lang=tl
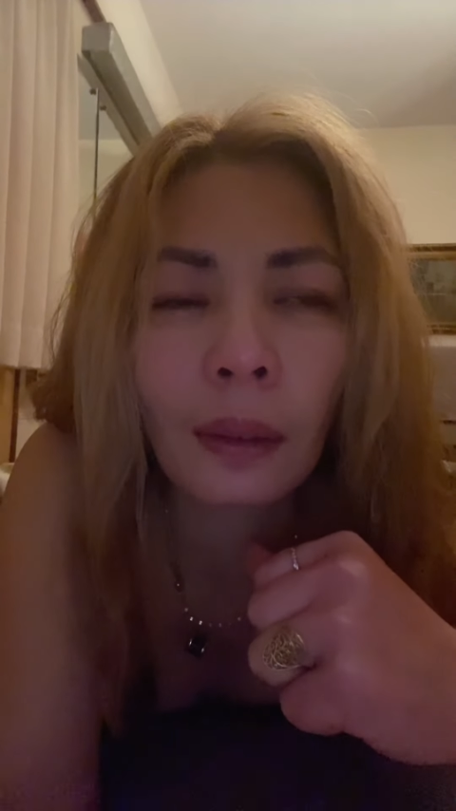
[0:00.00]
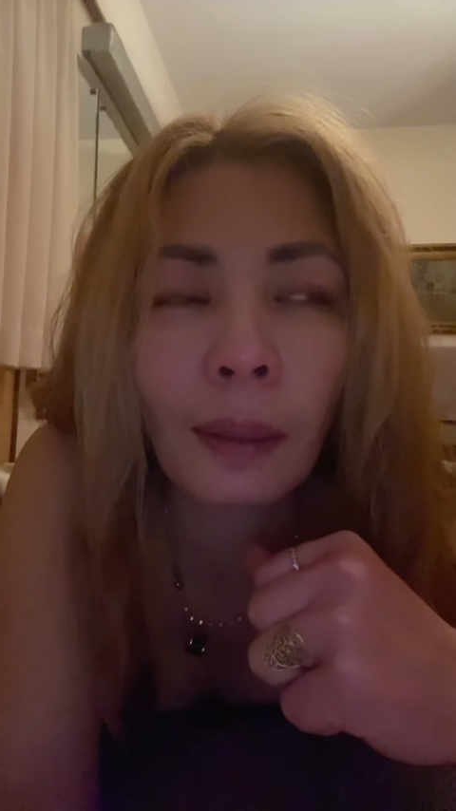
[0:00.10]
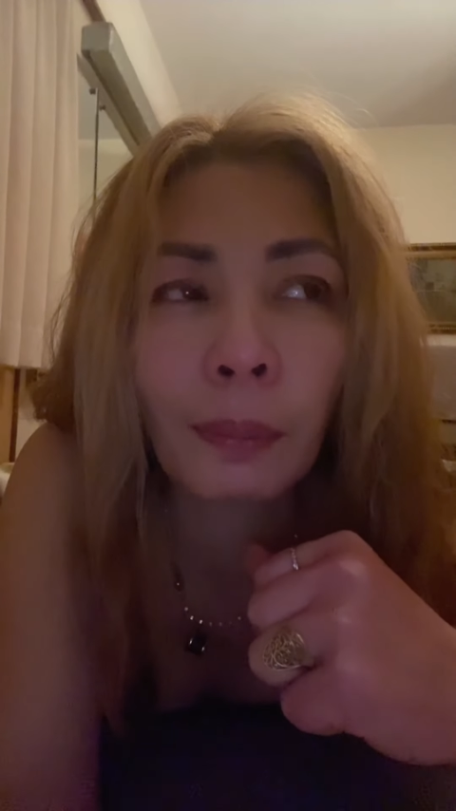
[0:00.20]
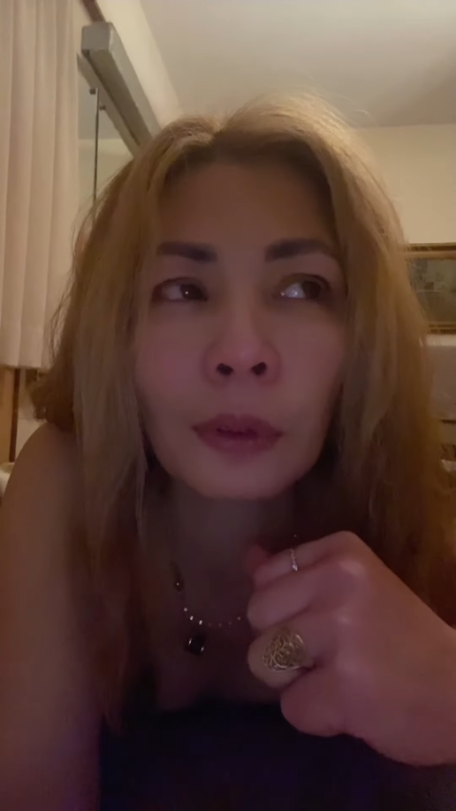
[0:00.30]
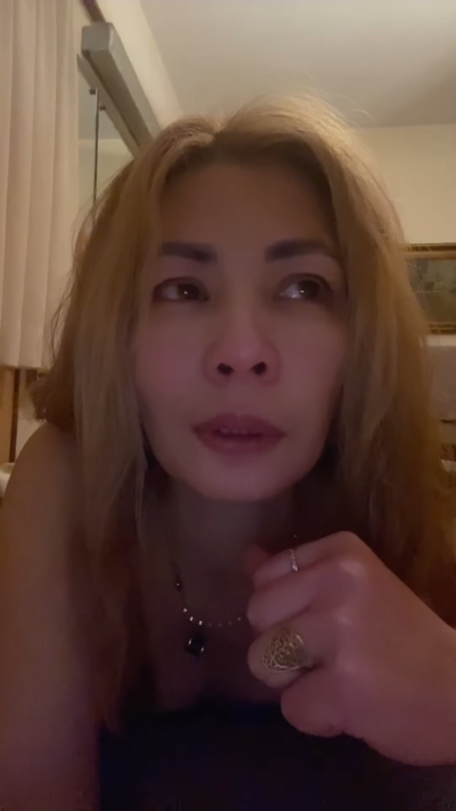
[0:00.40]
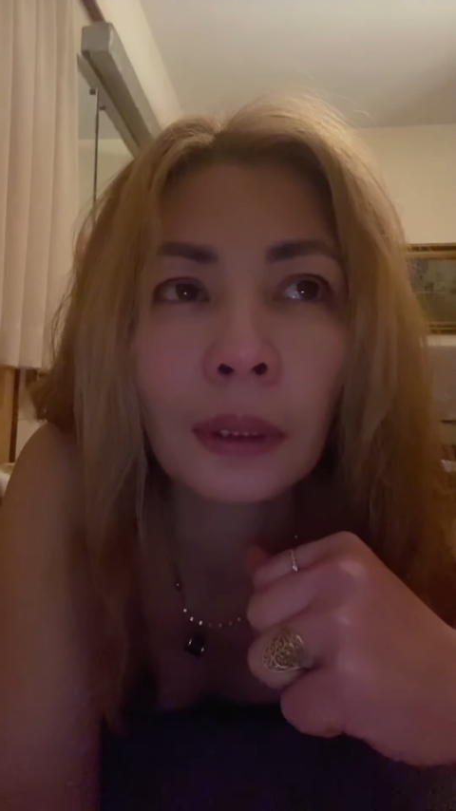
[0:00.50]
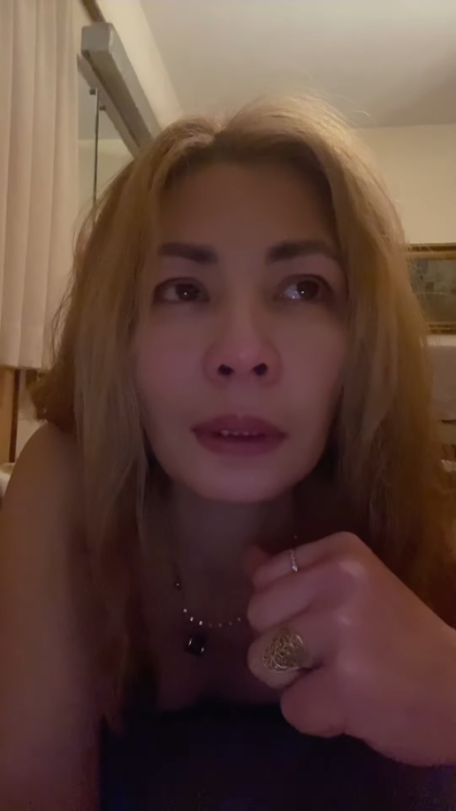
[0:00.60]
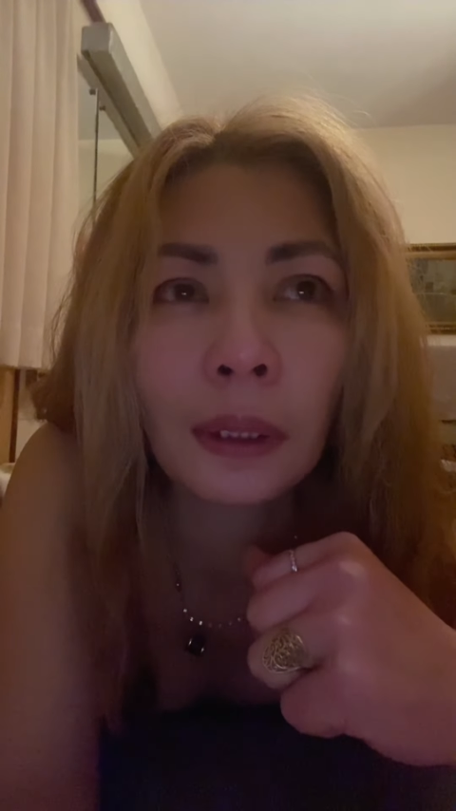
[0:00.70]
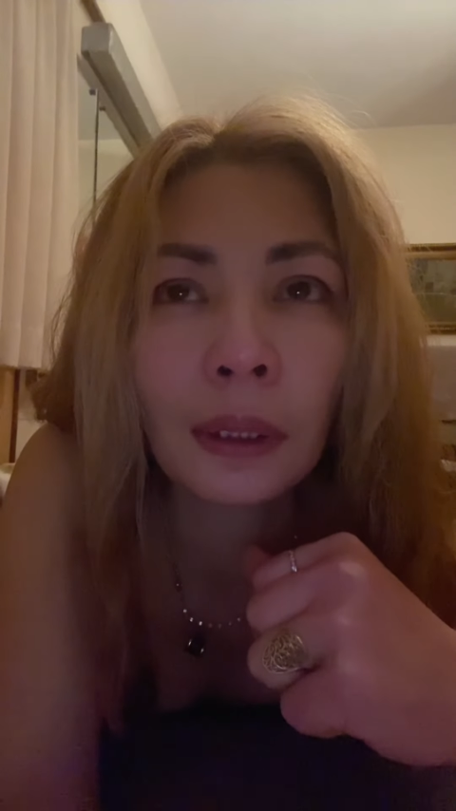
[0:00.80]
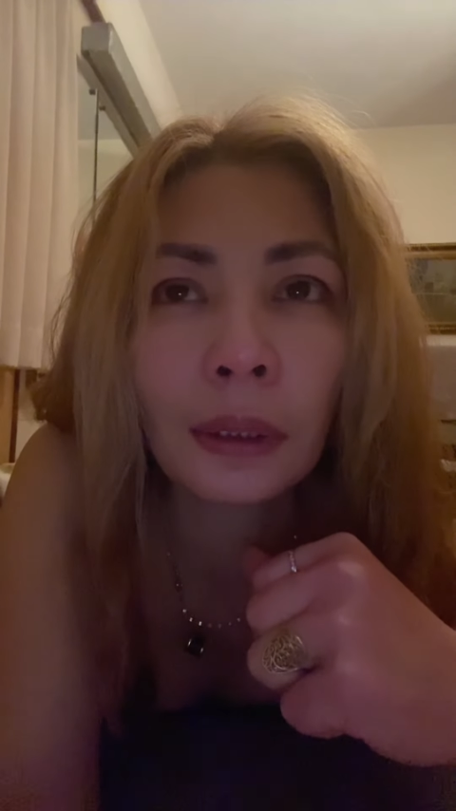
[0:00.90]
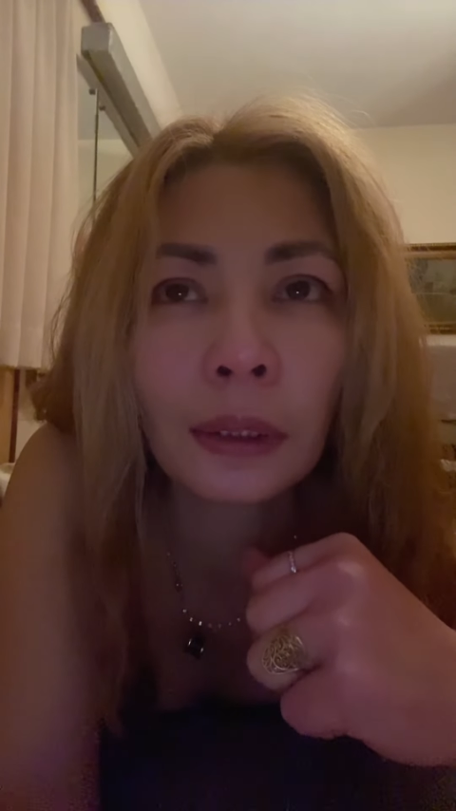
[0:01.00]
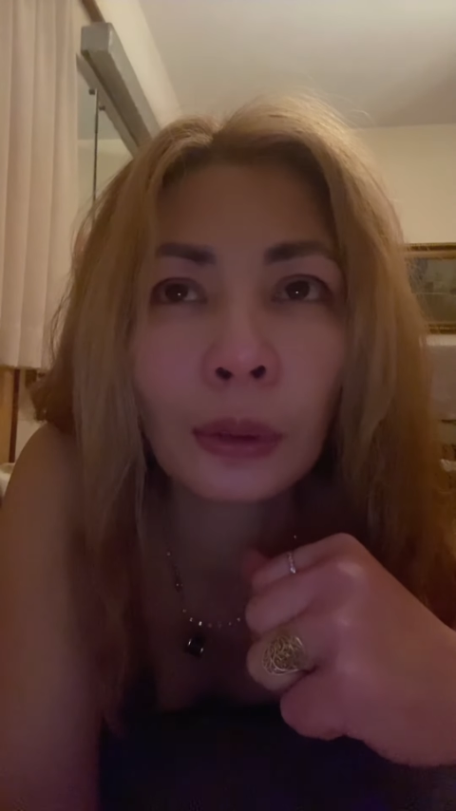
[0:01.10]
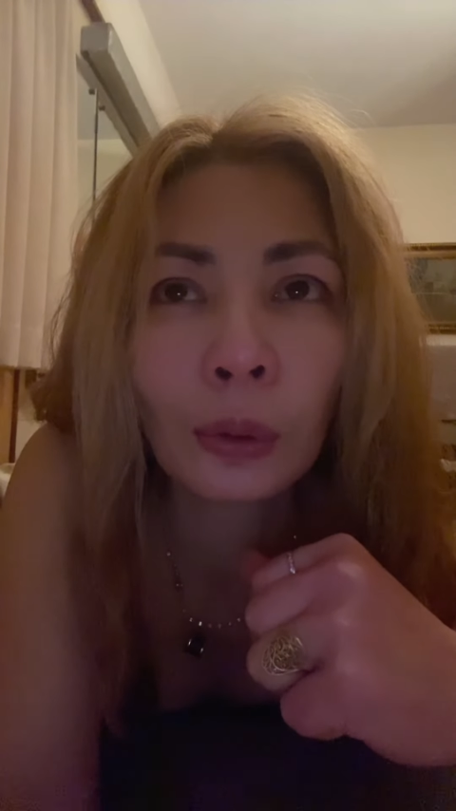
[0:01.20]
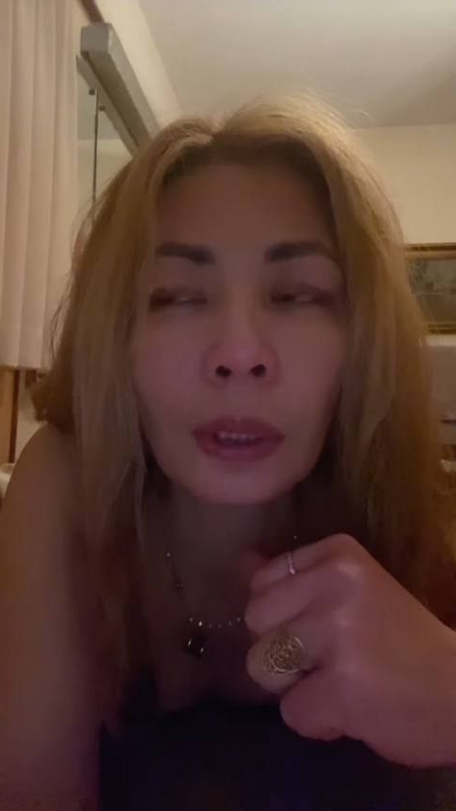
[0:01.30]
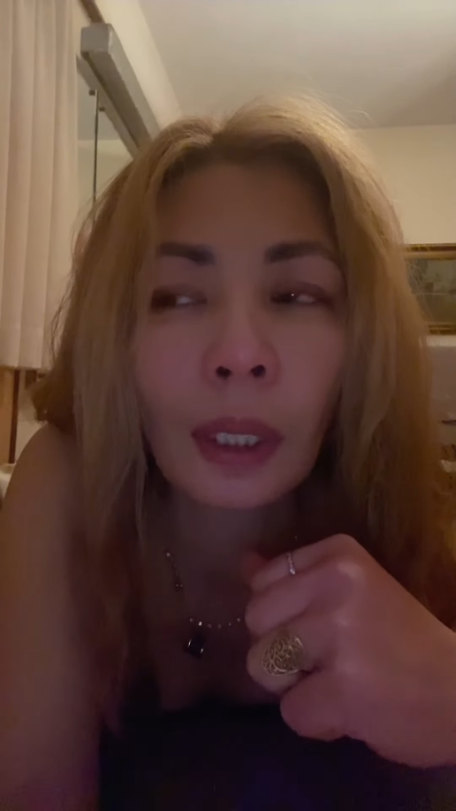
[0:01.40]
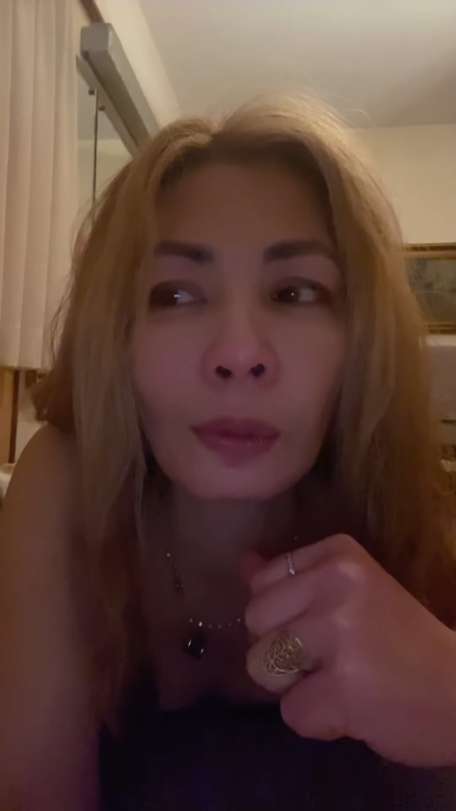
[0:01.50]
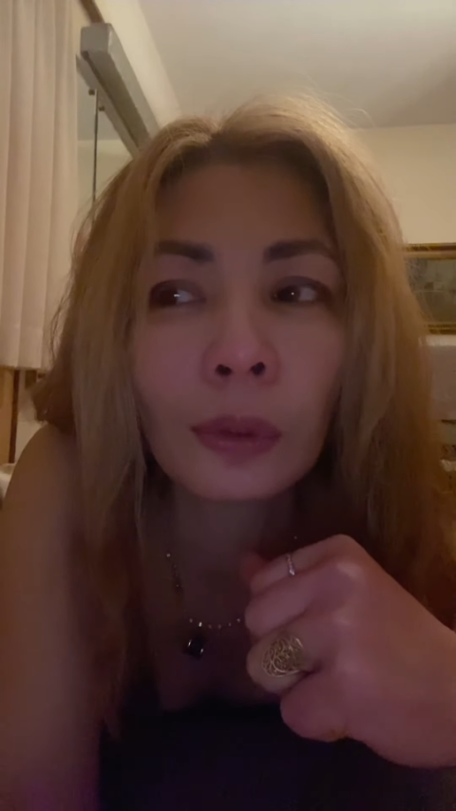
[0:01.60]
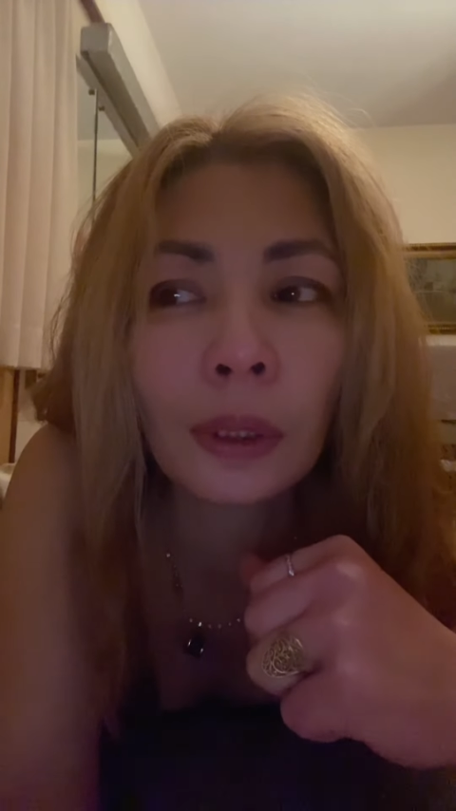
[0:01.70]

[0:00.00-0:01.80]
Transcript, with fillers: Tapos, sinerch ko sa ano,